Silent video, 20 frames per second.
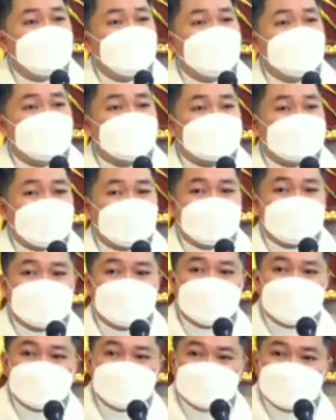on na
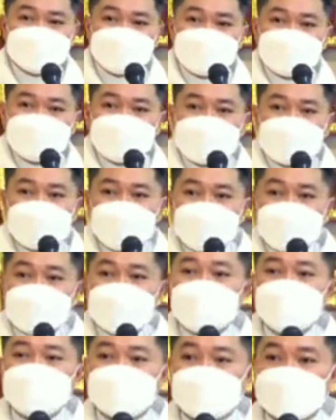tayo. Ang
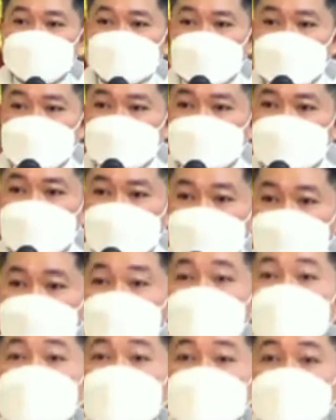importante,
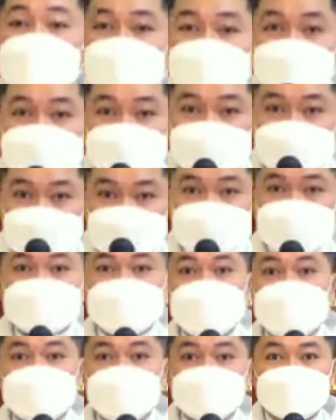ligtas
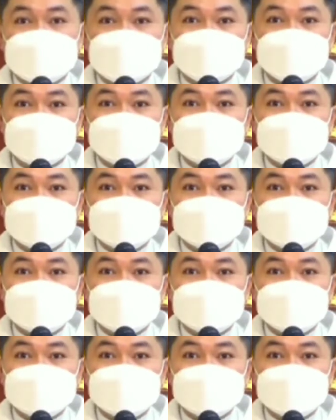tayo.